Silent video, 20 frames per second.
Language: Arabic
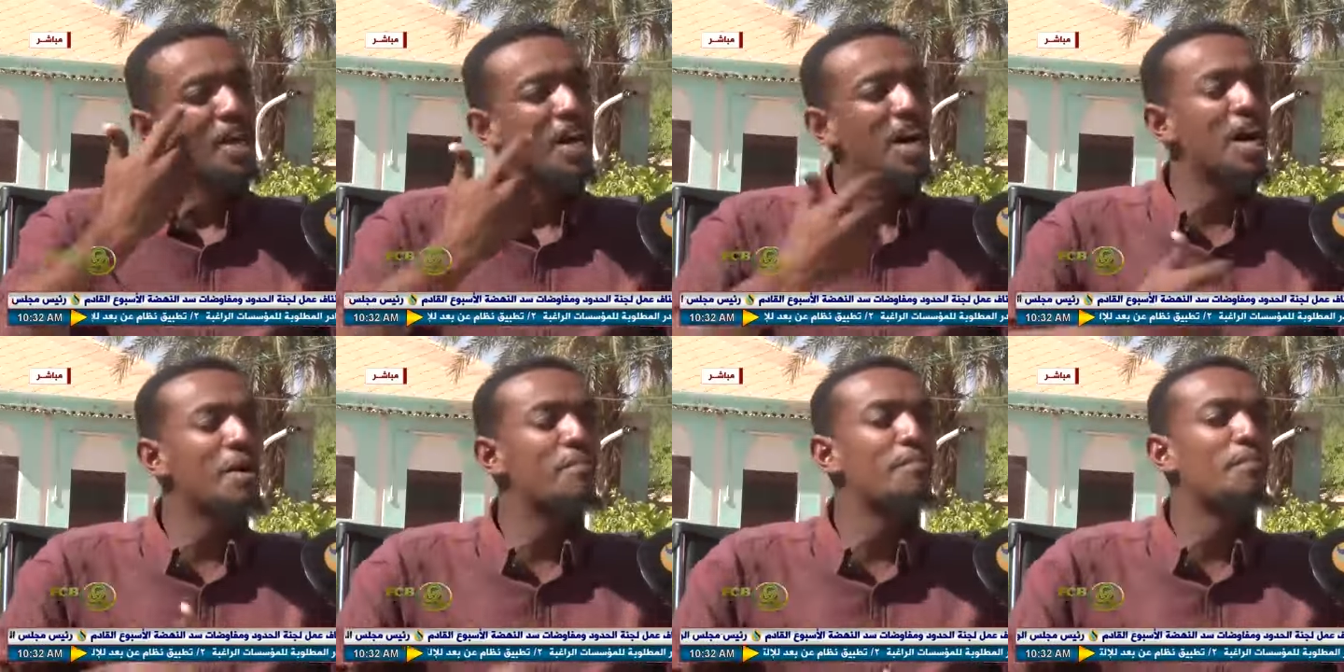
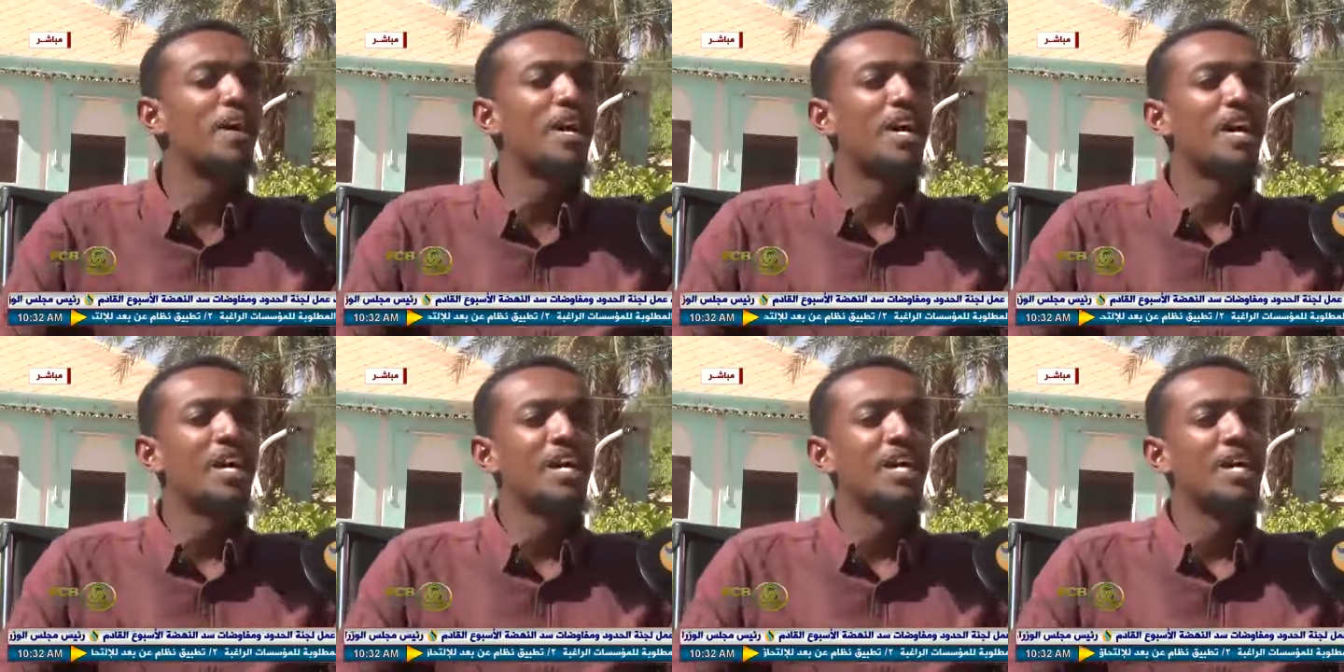
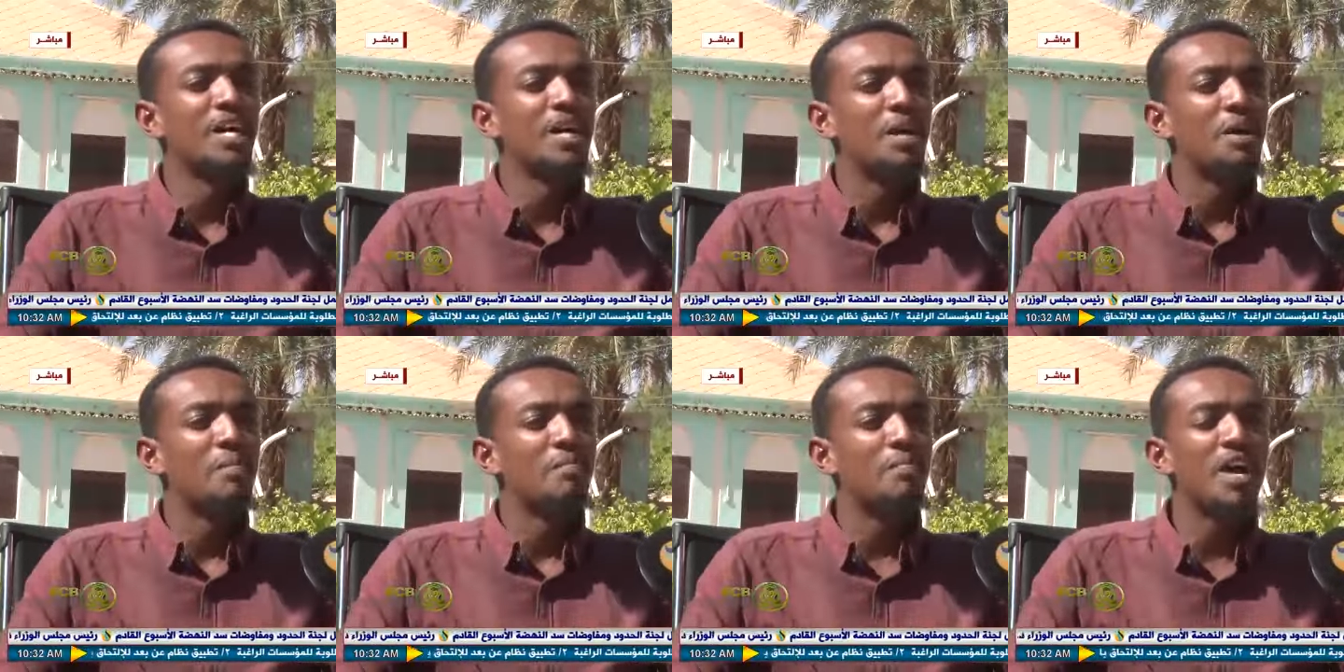هبة
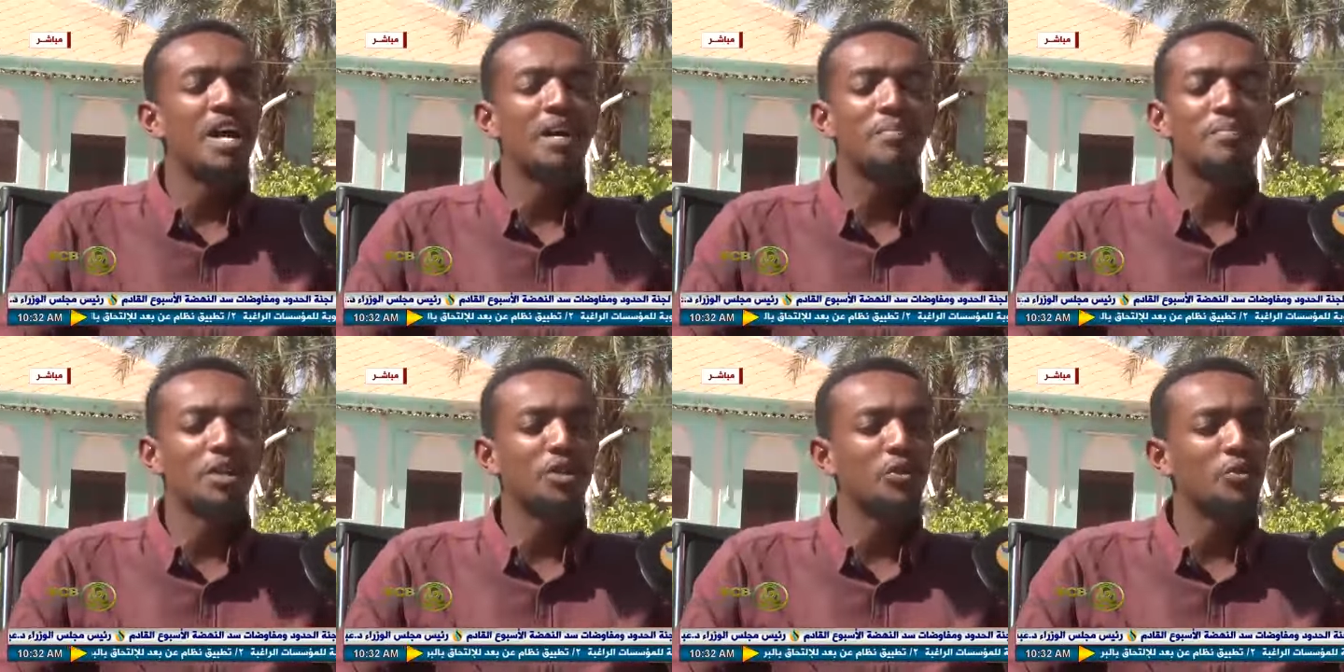ماك
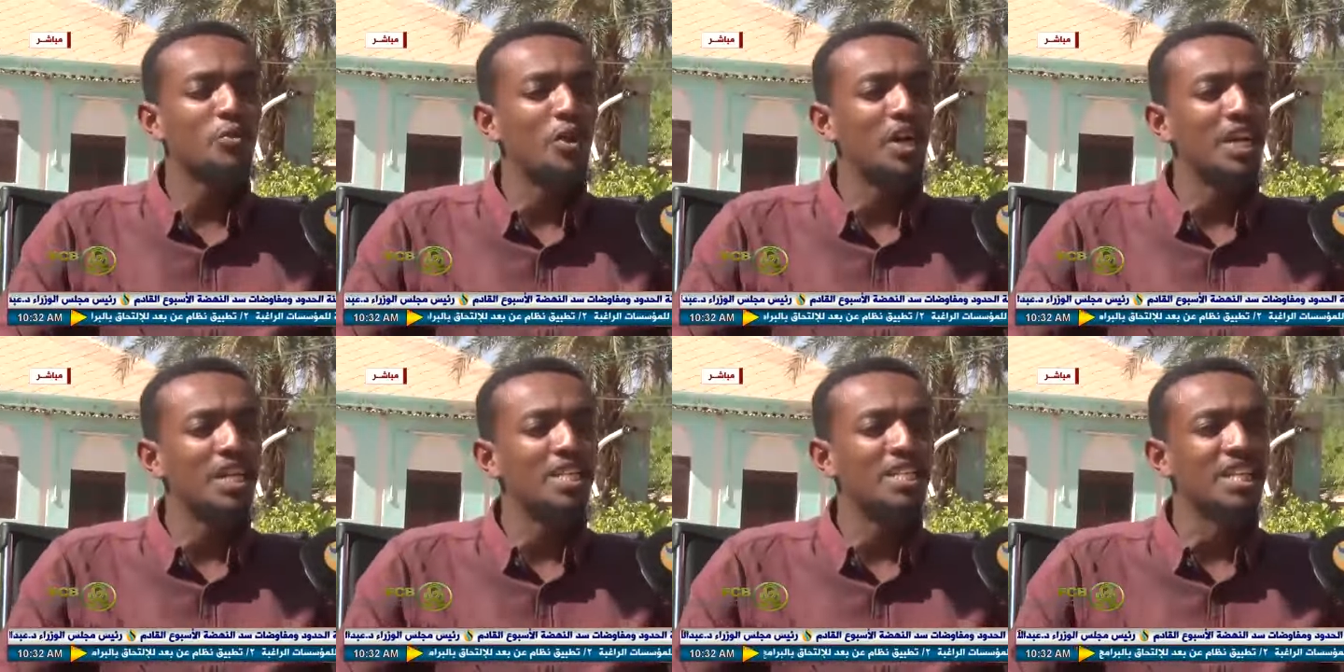
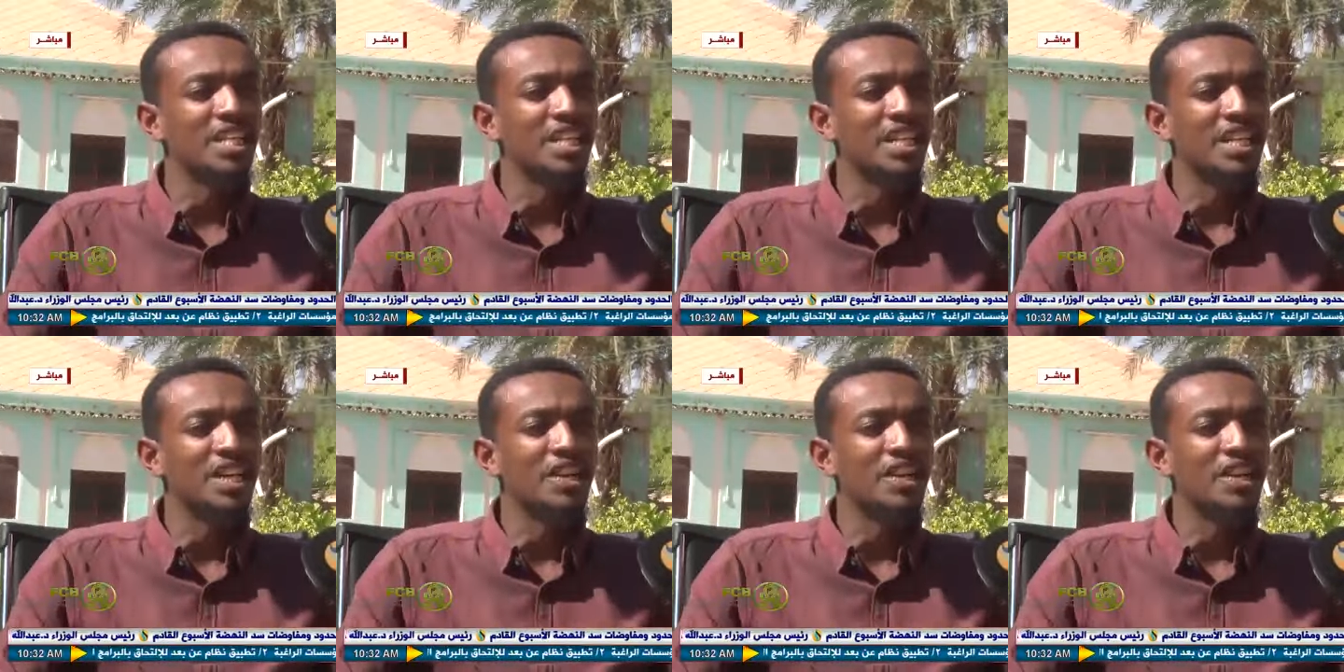مقطوع عصر